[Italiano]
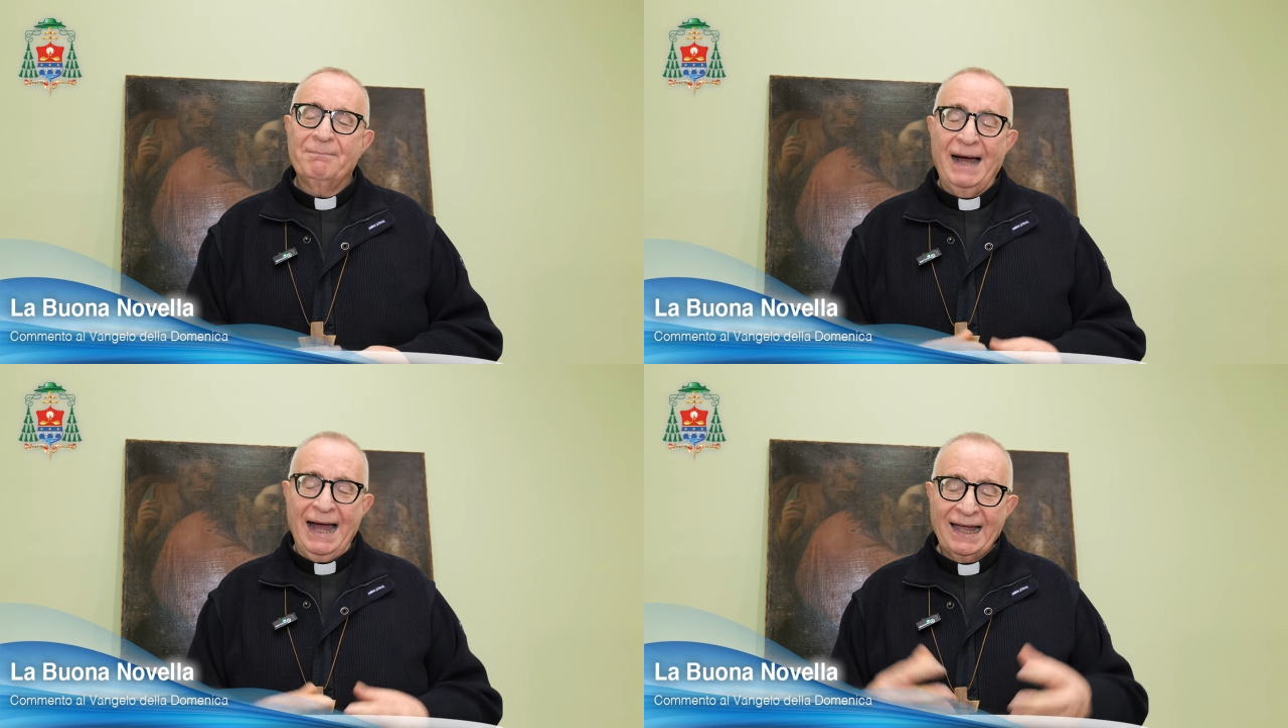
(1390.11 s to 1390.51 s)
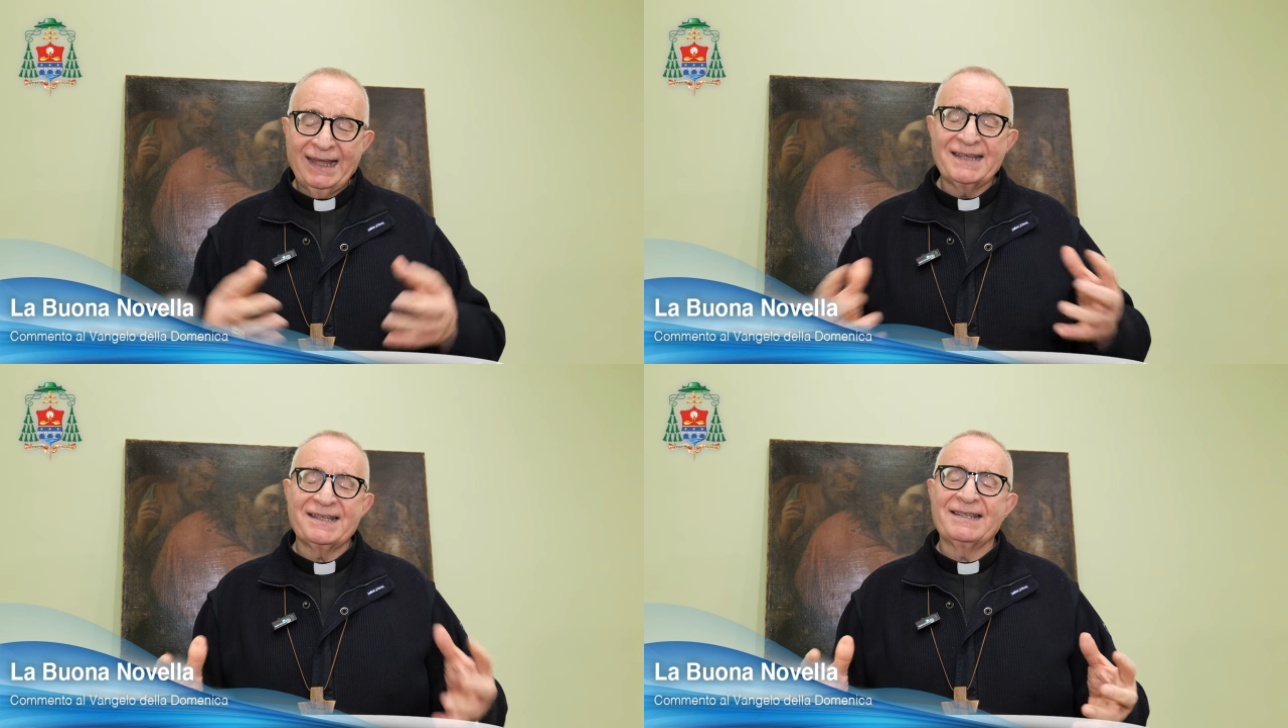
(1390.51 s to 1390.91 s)
Ma
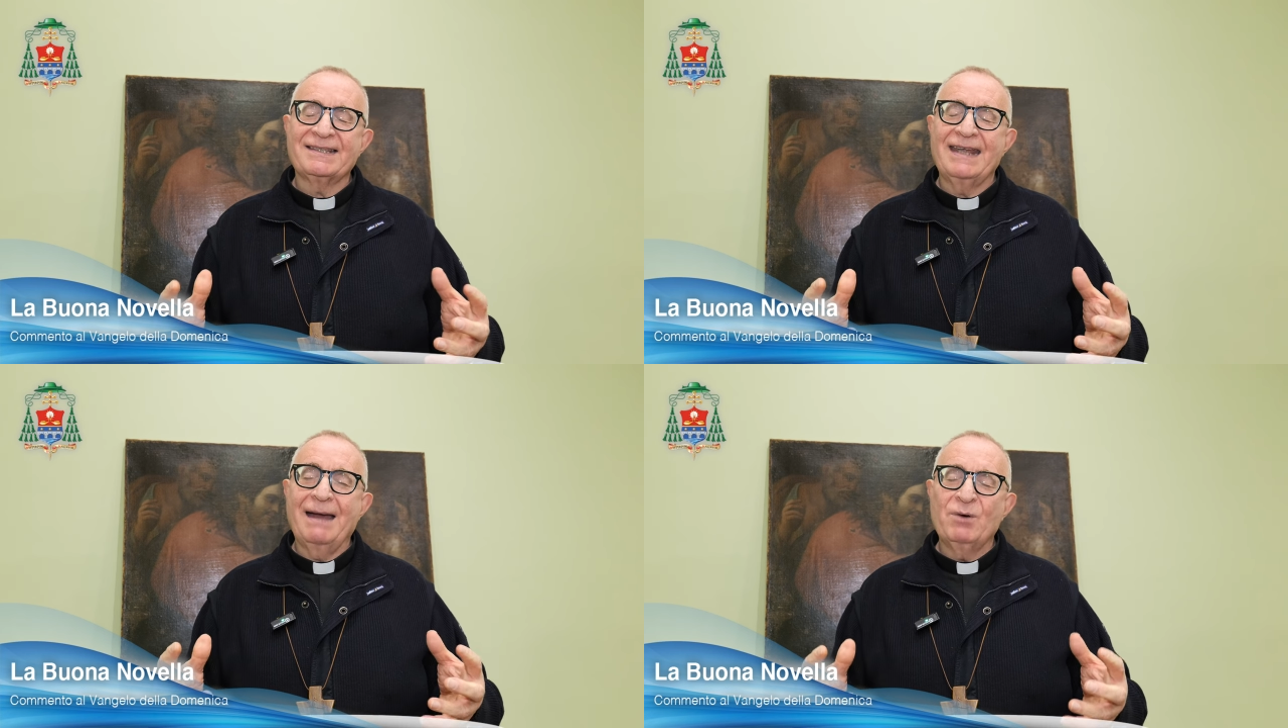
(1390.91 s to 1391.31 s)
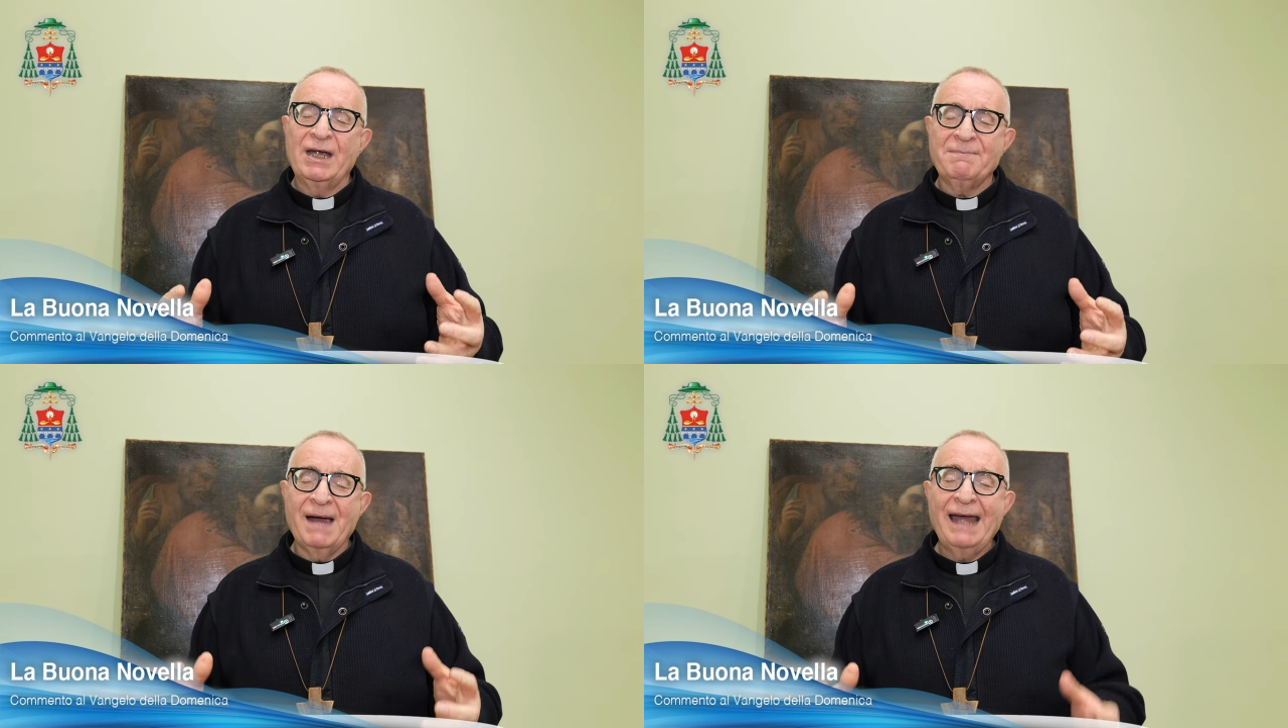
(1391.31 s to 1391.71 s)
anche se stiamo
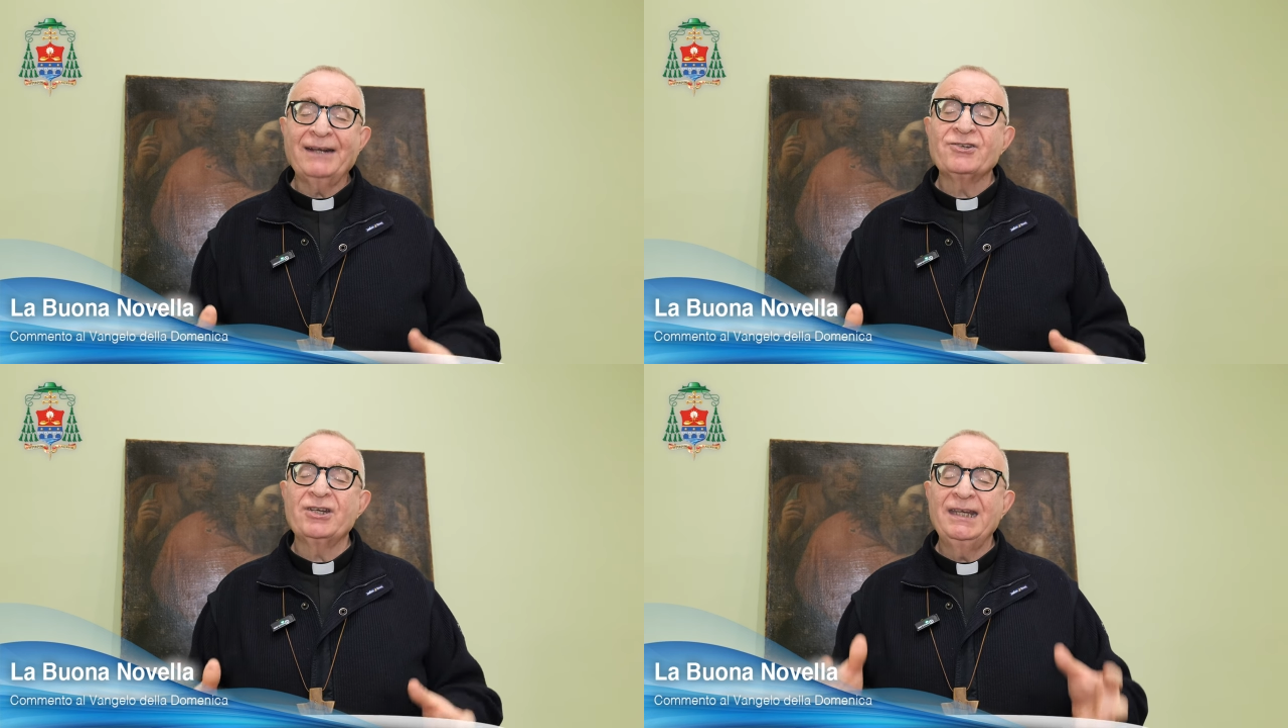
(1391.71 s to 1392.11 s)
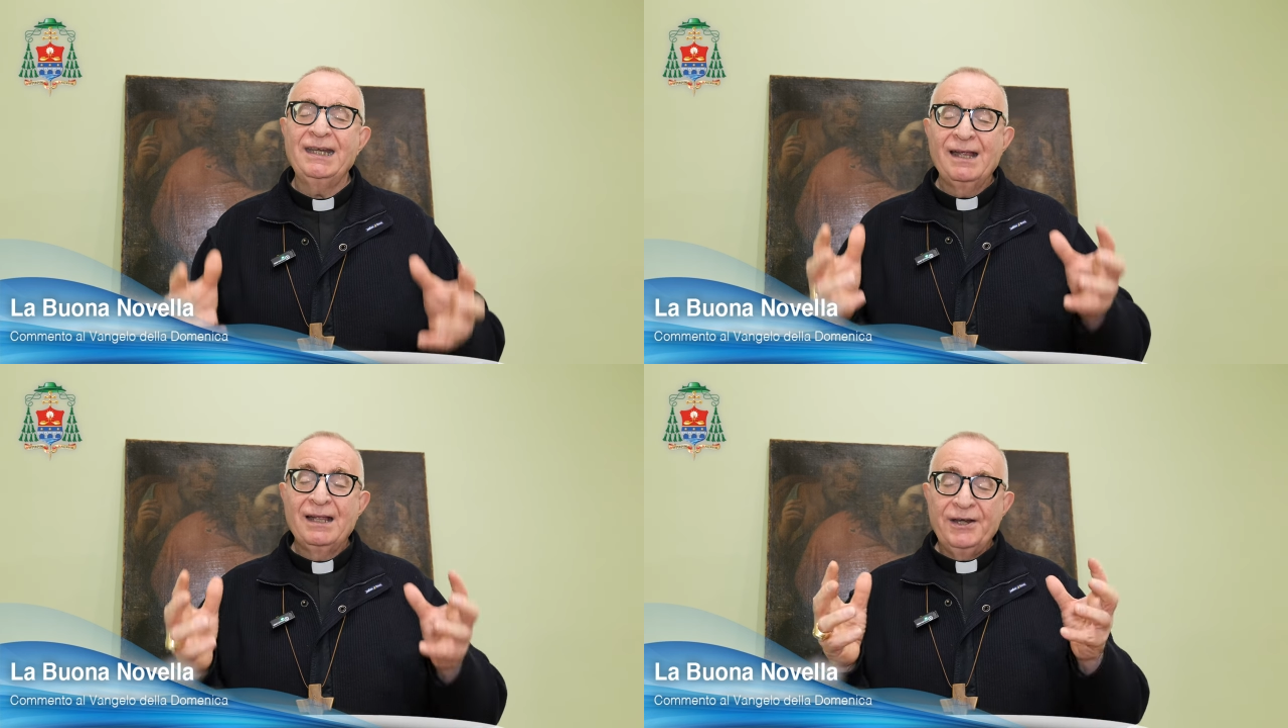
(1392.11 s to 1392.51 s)
ai margini,